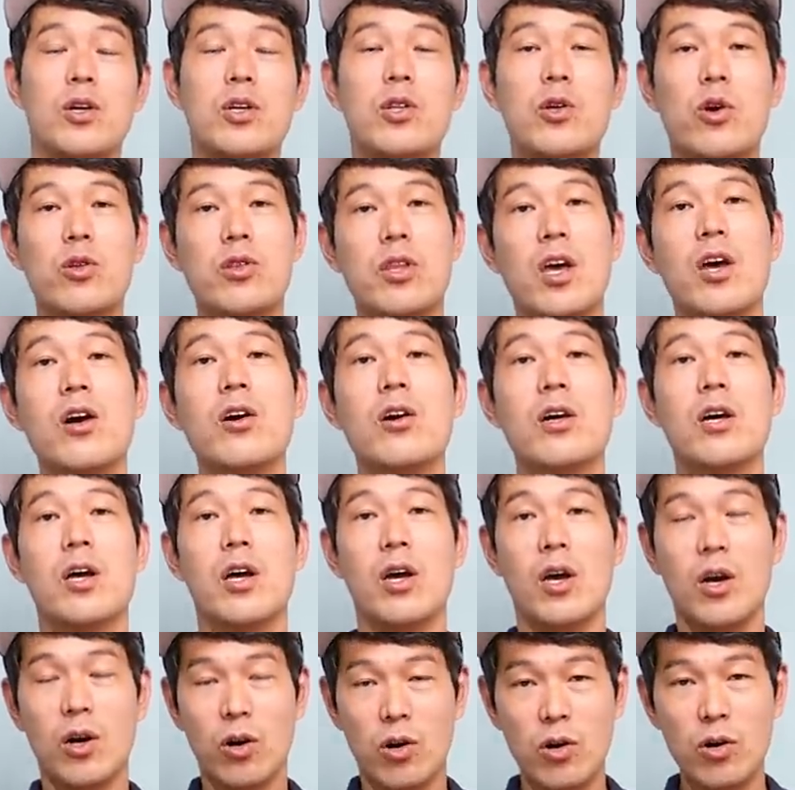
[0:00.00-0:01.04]
근데 어때요?
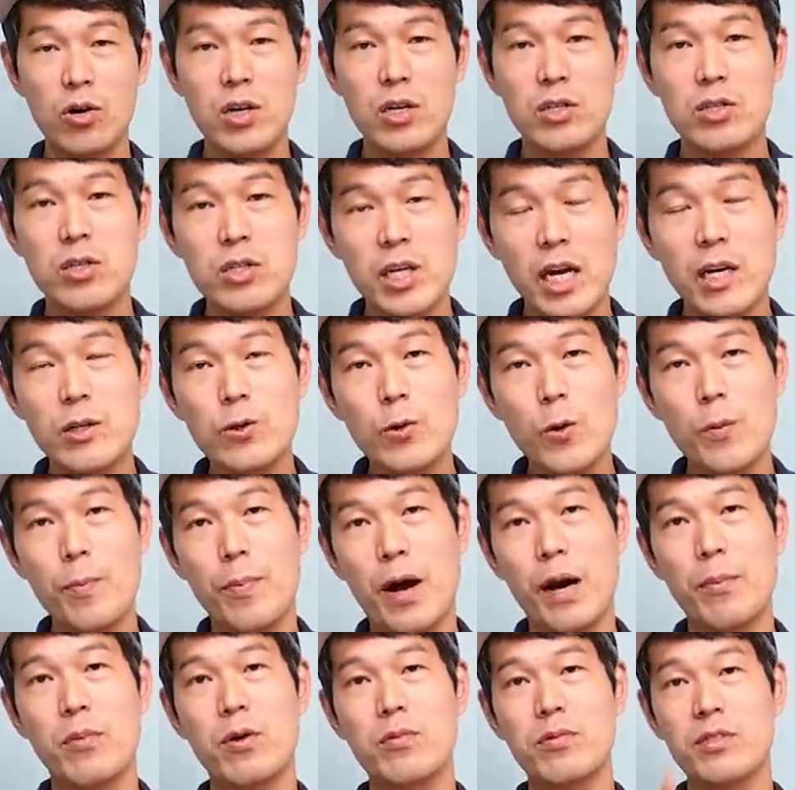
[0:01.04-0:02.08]
거기서
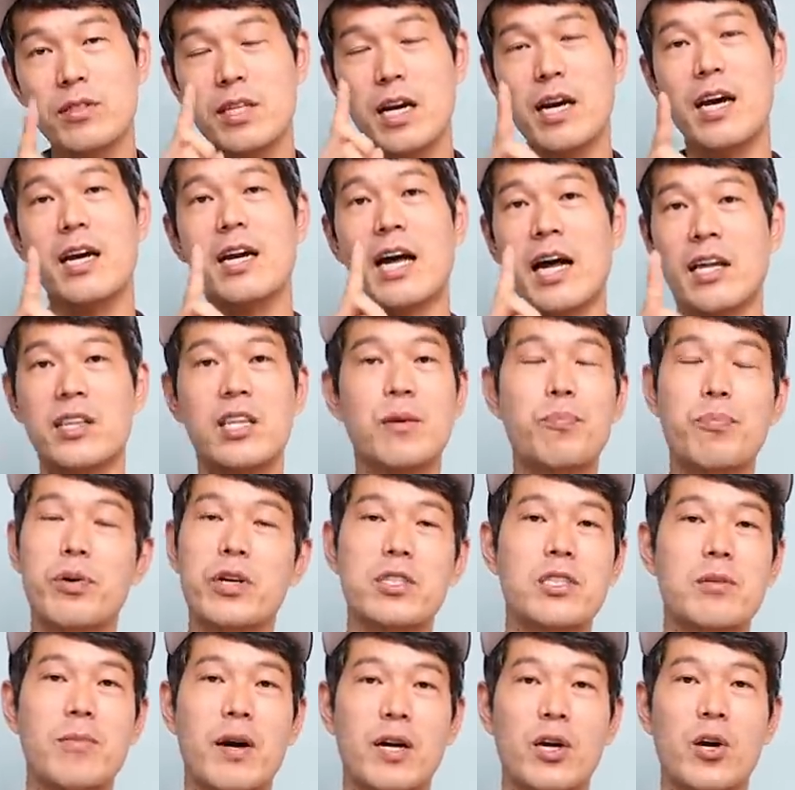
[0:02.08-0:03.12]
생존 방법은 딱 하나
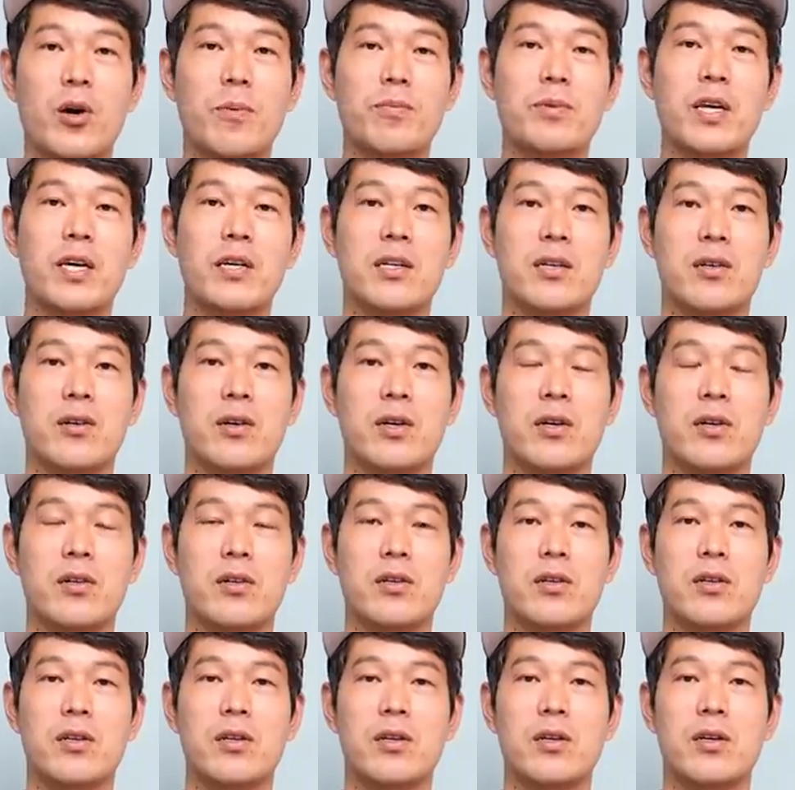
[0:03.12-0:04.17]
안티프레질밖에 없다는 거예요.
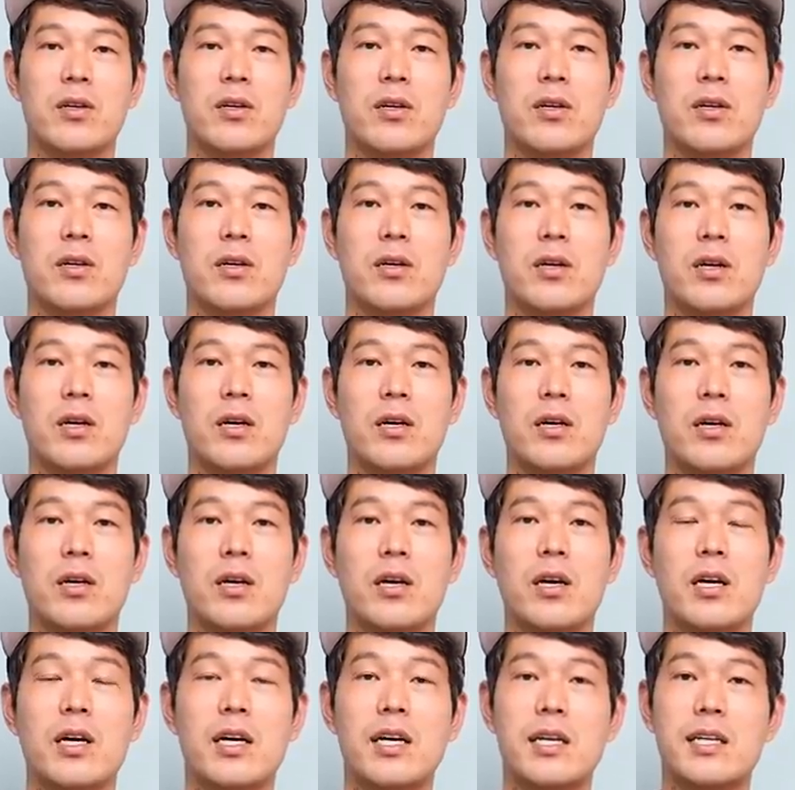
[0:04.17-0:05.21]
예?
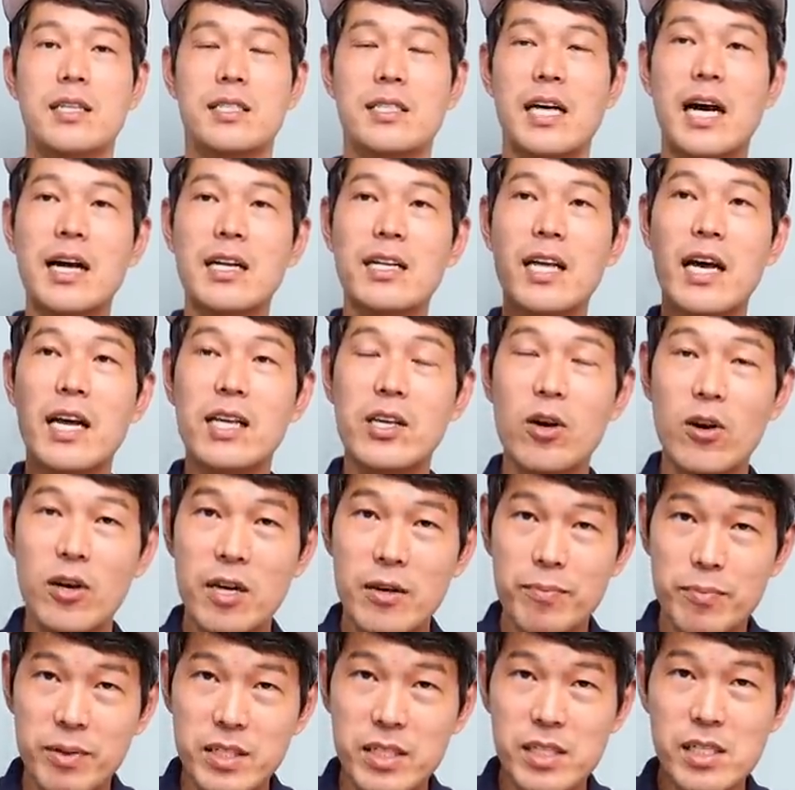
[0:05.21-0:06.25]
상단이
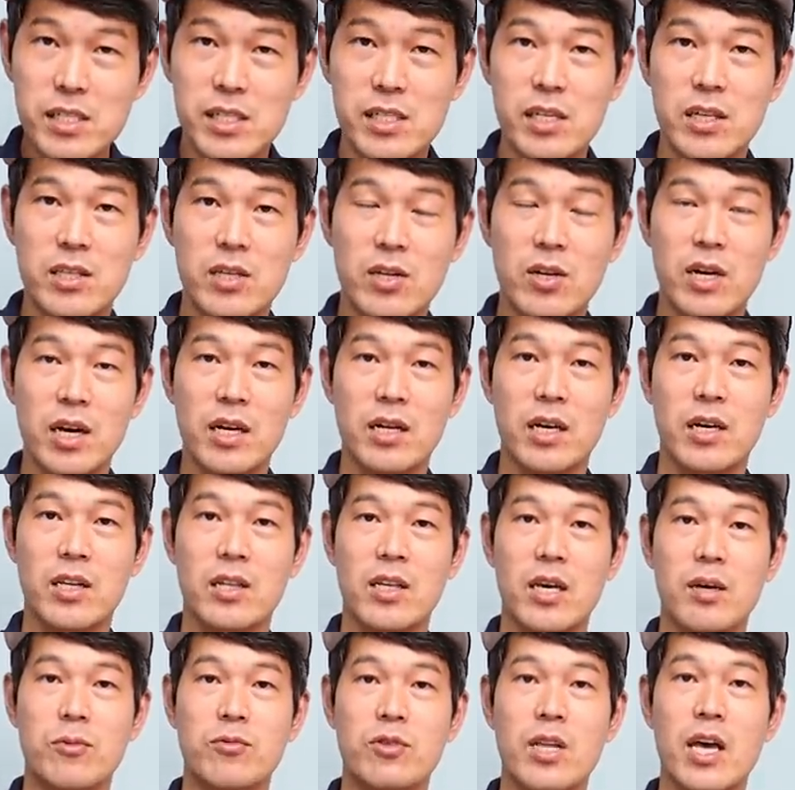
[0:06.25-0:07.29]
열린 비즈니스에
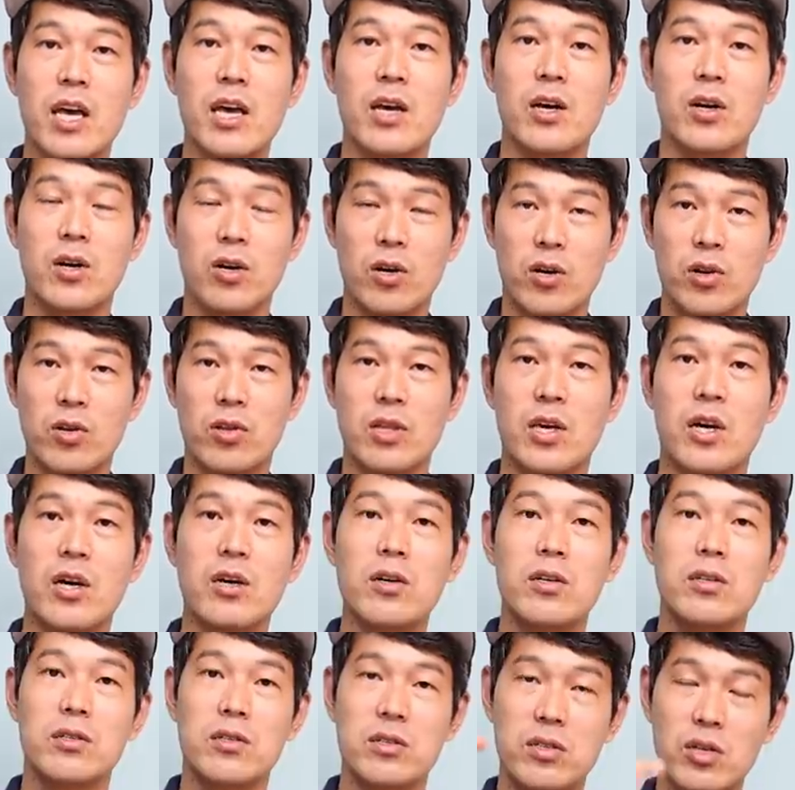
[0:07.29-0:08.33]
들어갔기 때문에
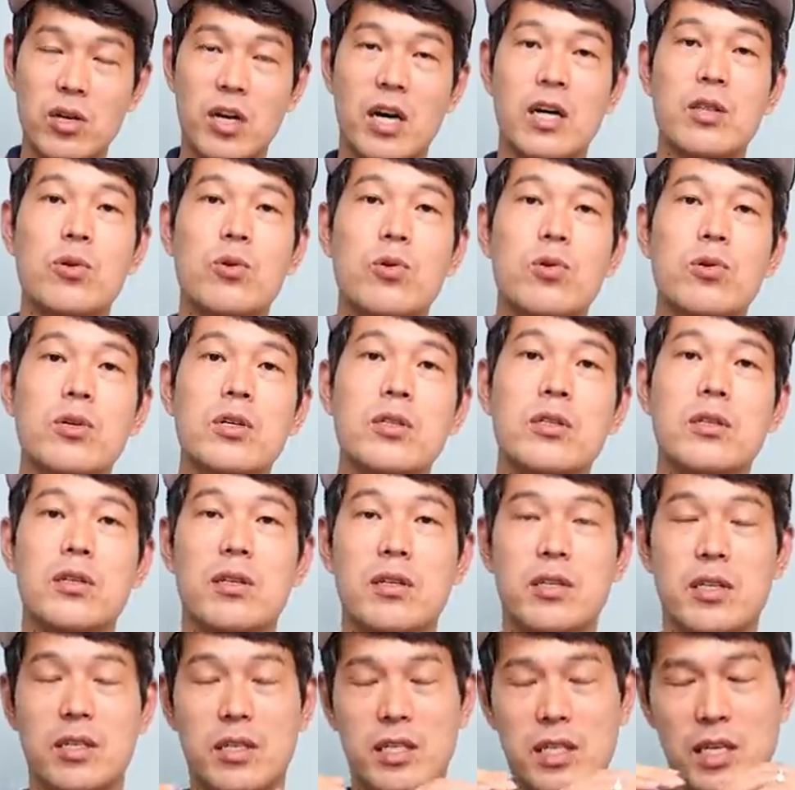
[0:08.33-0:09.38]
어때요? 들어간 돈은
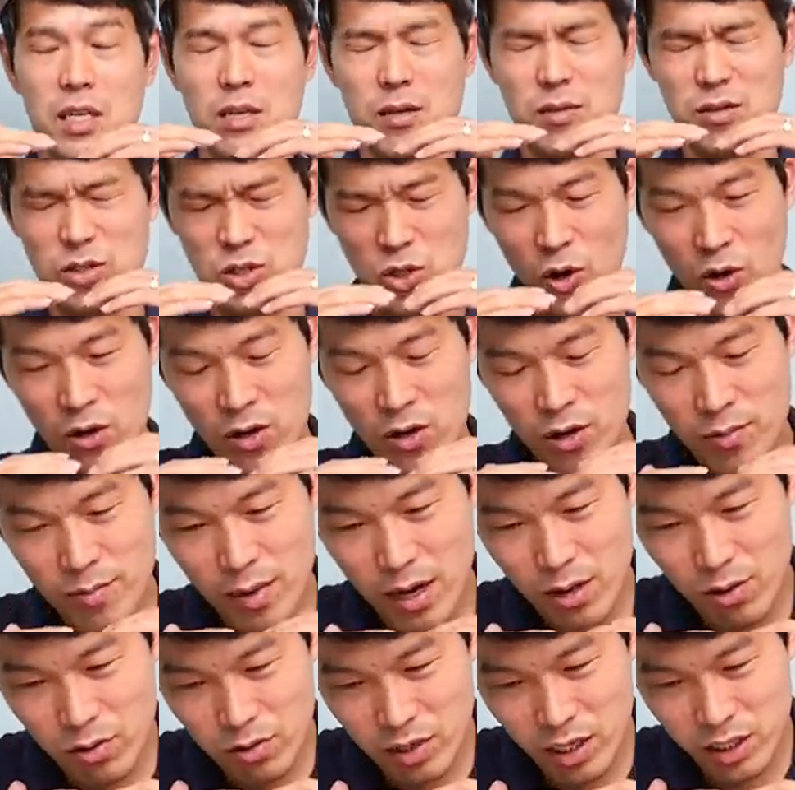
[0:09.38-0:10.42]

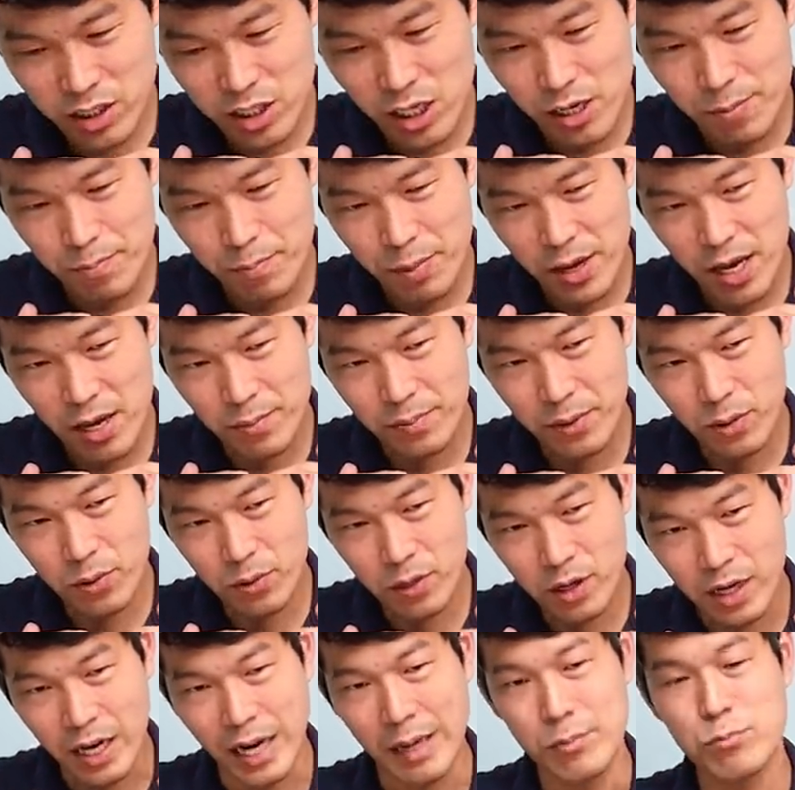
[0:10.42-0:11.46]
정말로 그냥 실패의
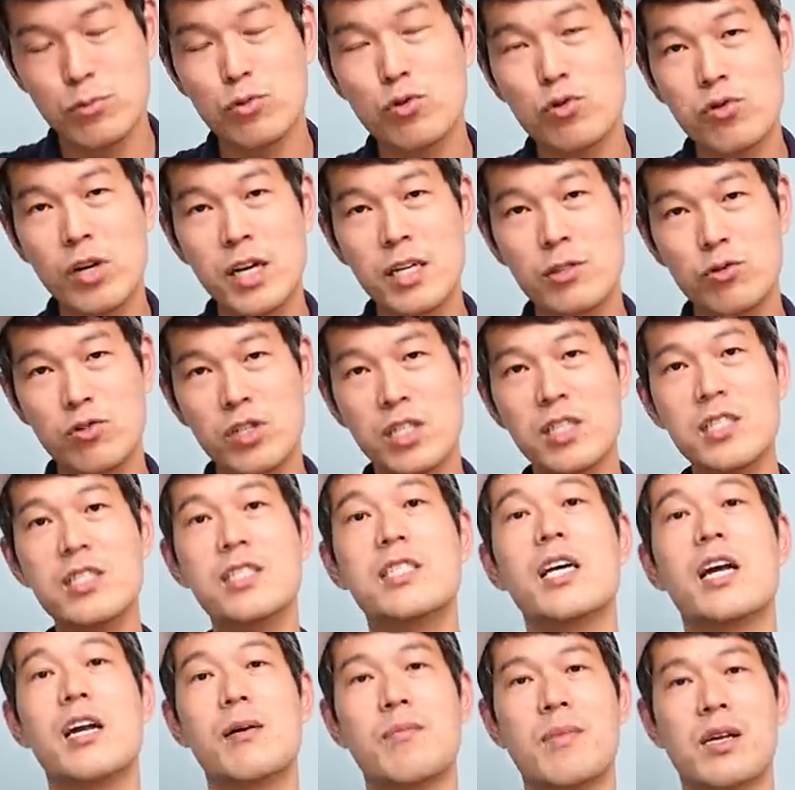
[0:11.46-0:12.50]
비용을 감수할 수
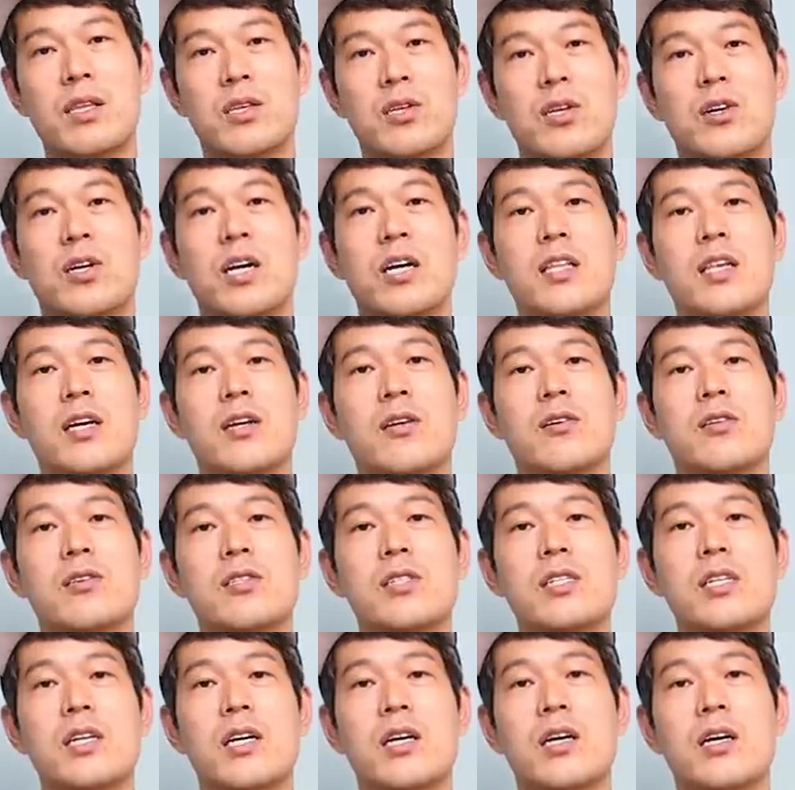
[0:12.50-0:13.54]
있는 사람만 들어가야 되는
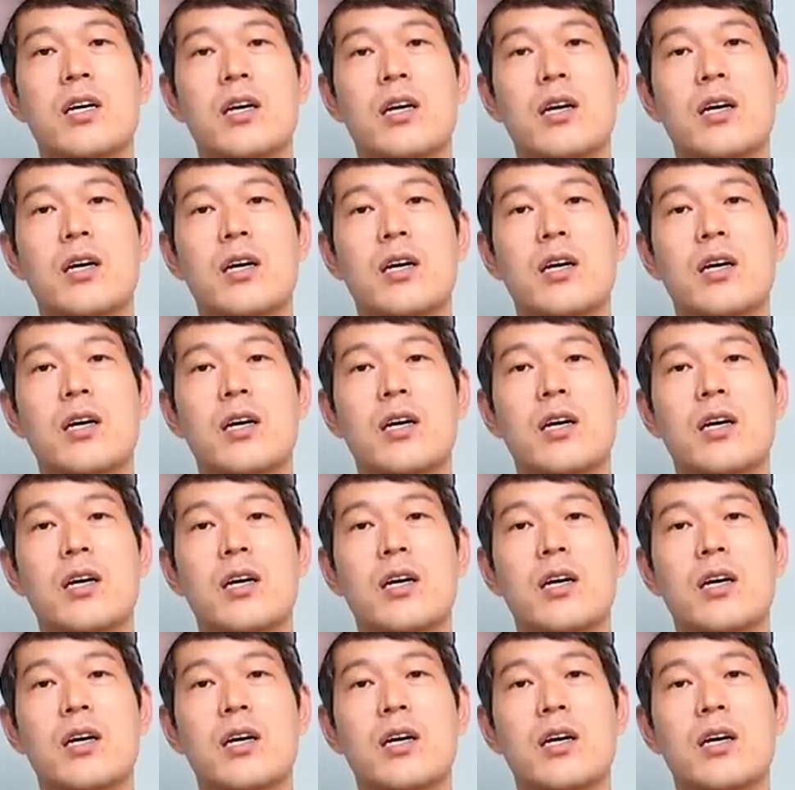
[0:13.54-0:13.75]
거지